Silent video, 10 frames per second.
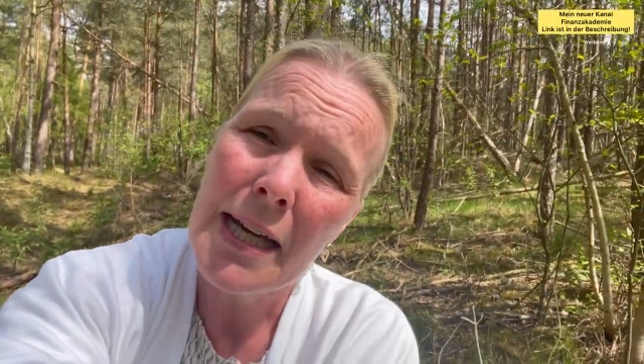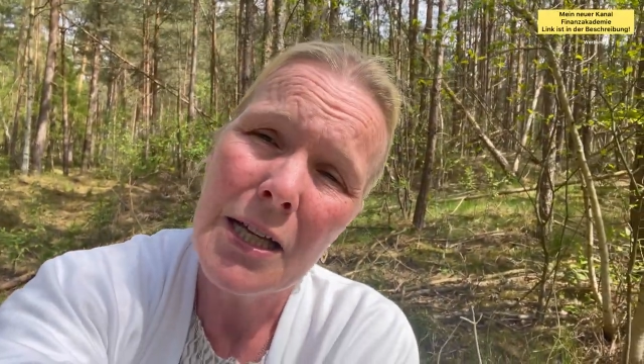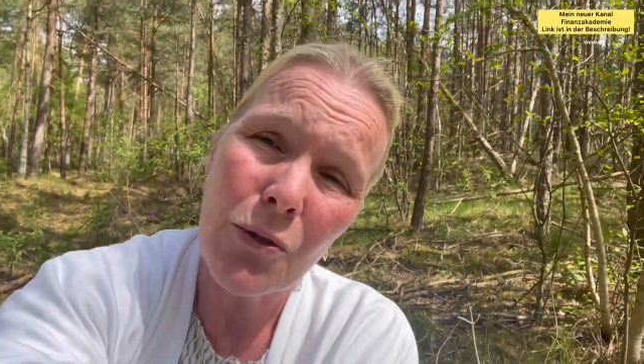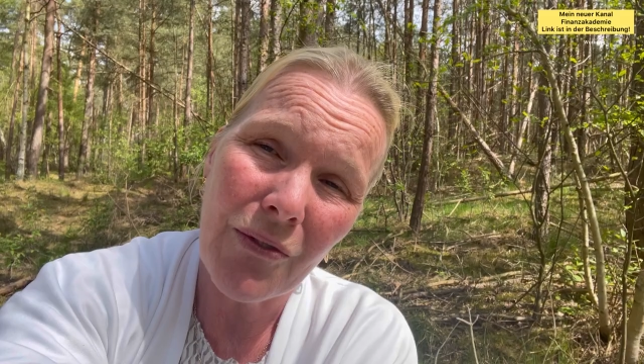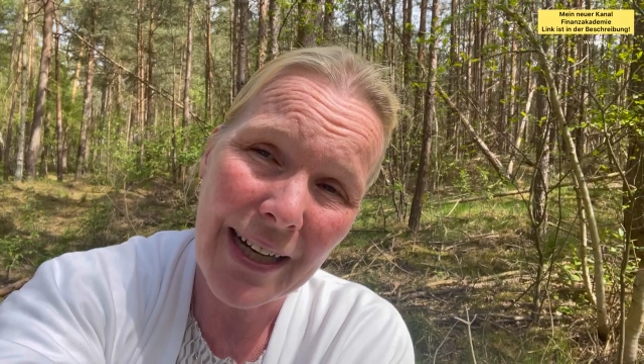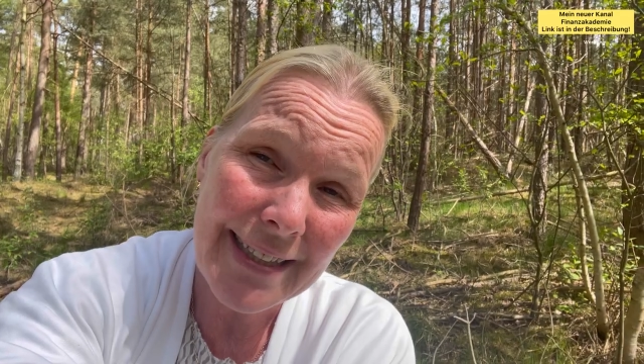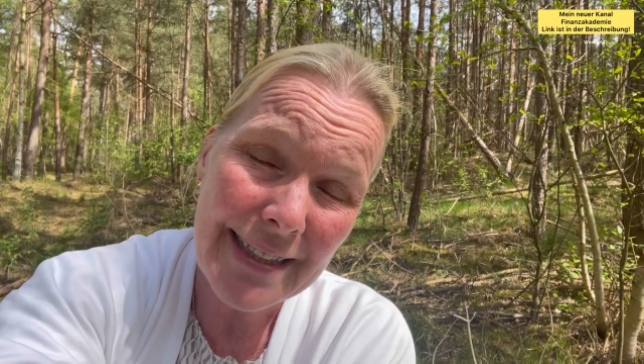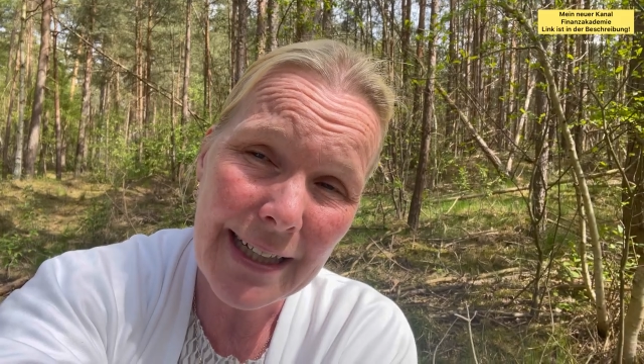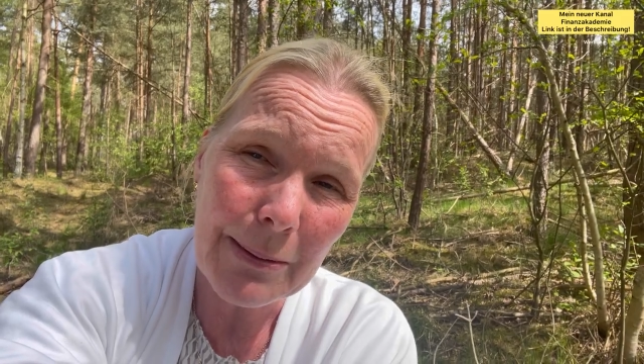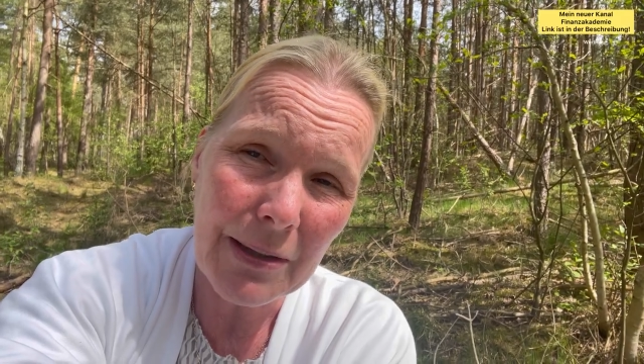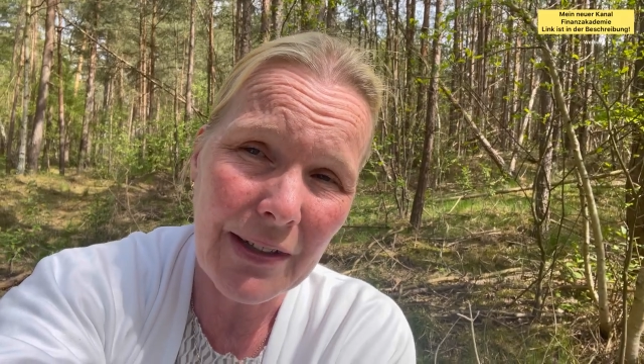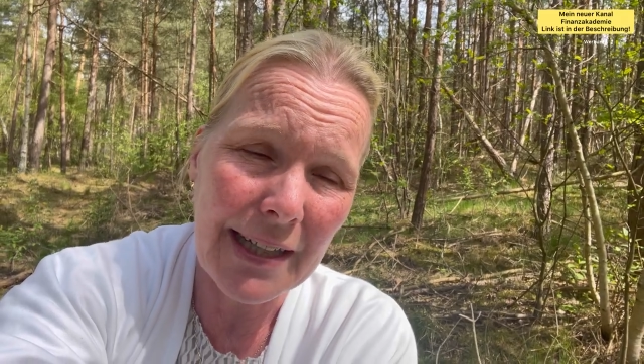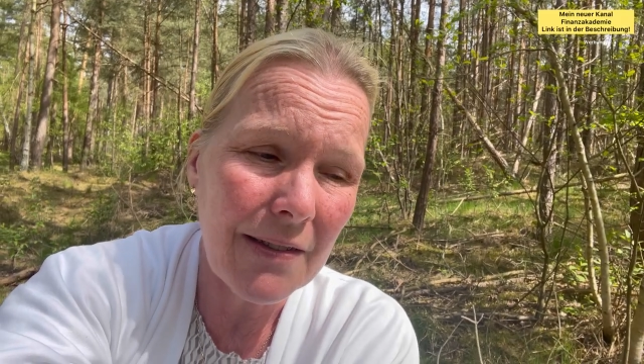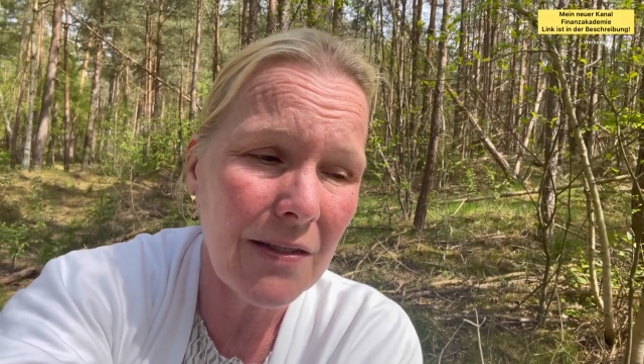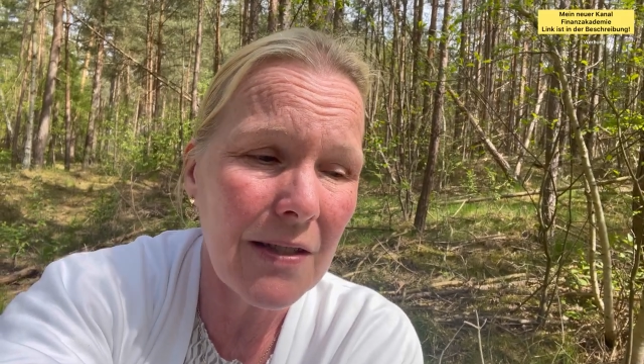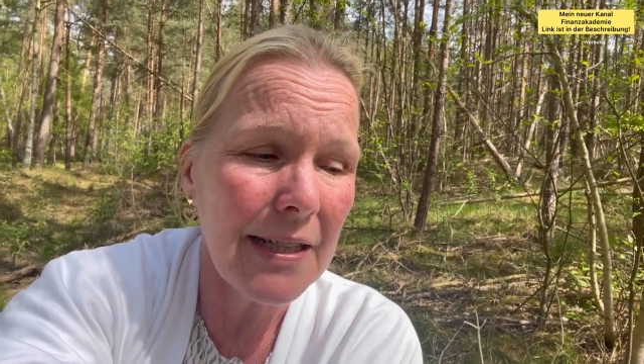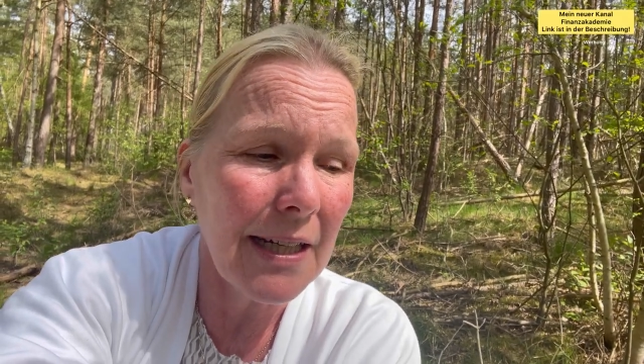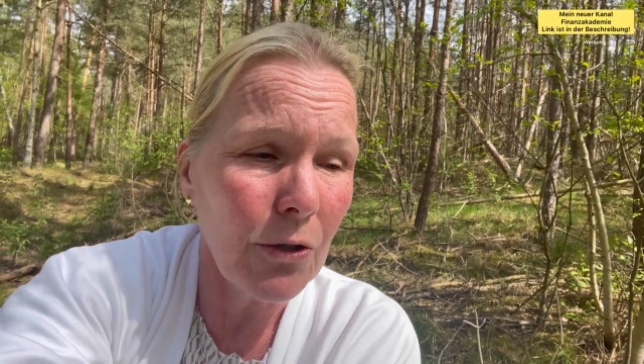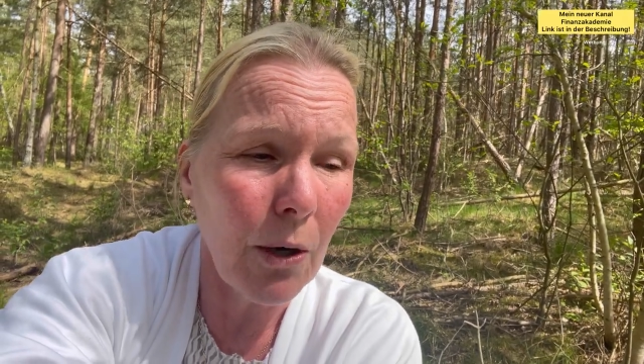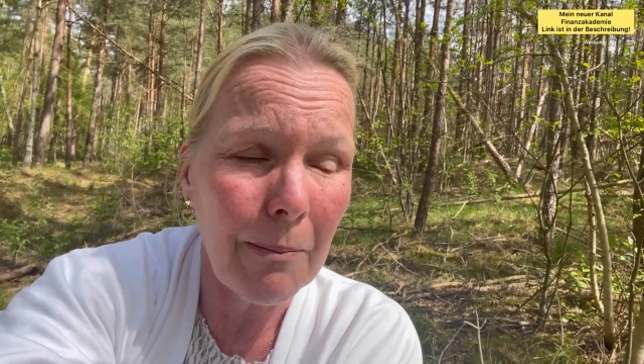Soweit ich aber weiß, ist
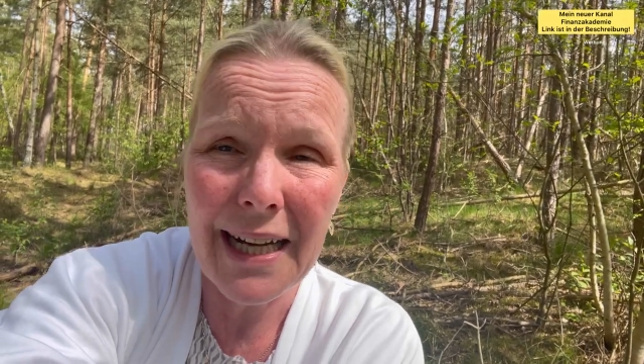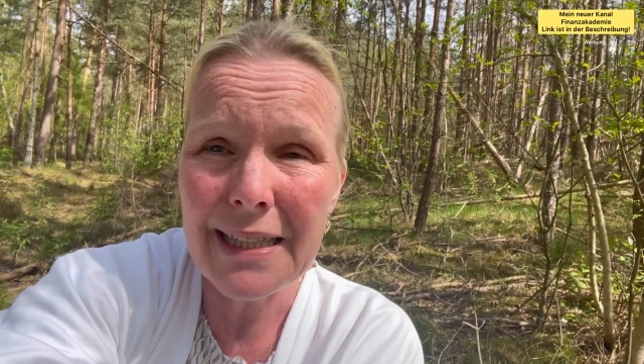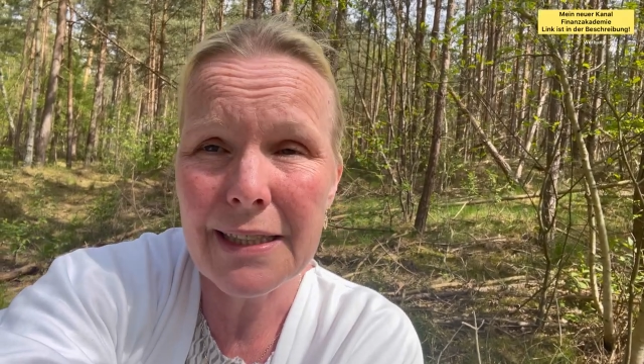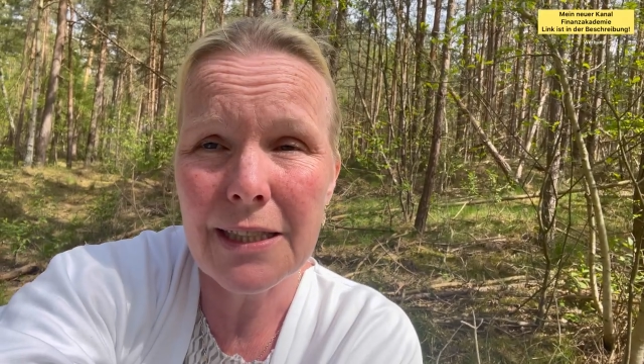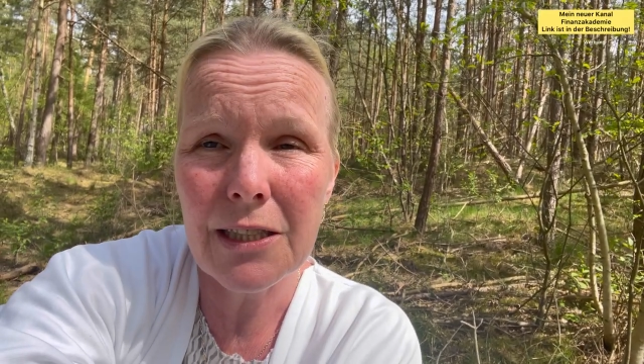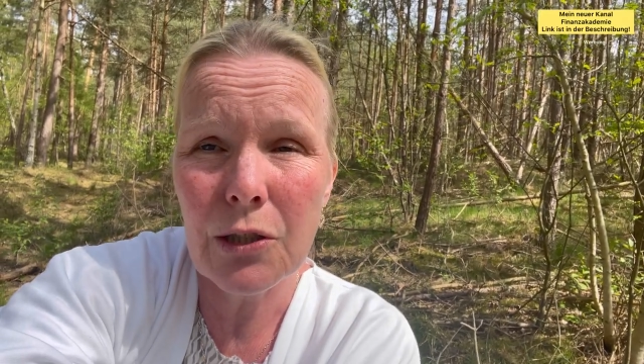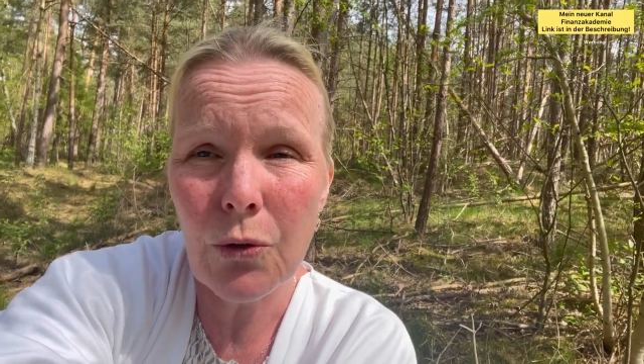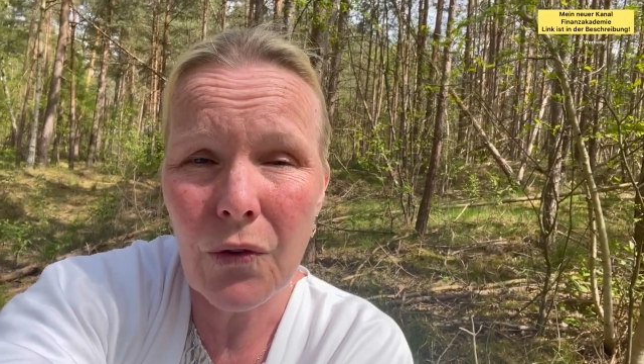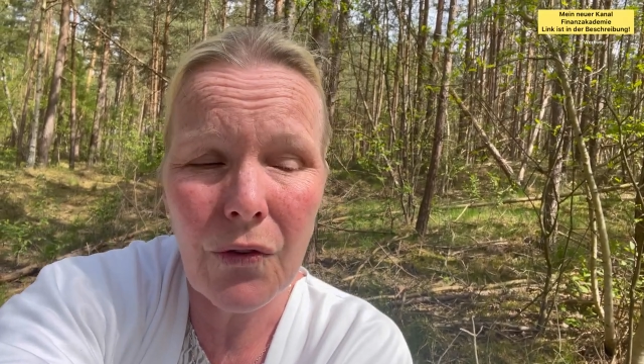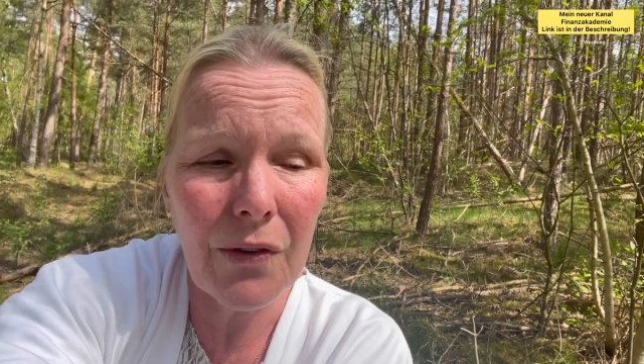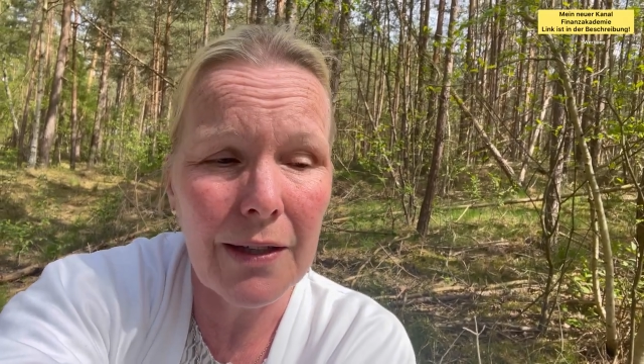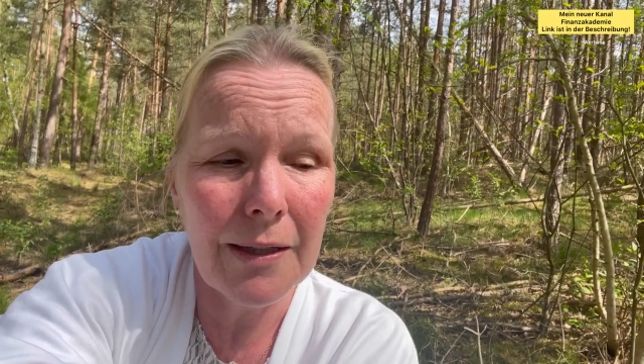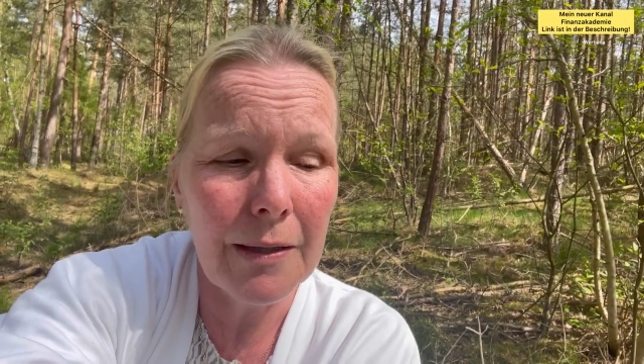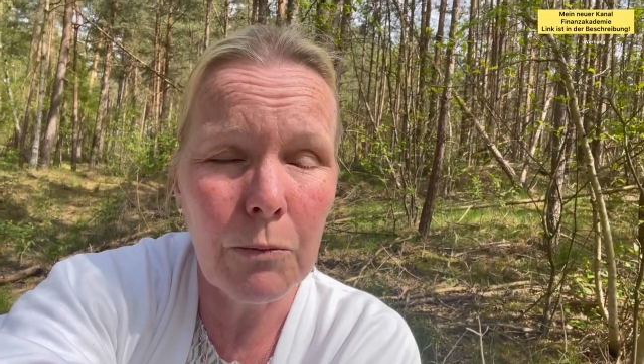der normale Tinnitus äh,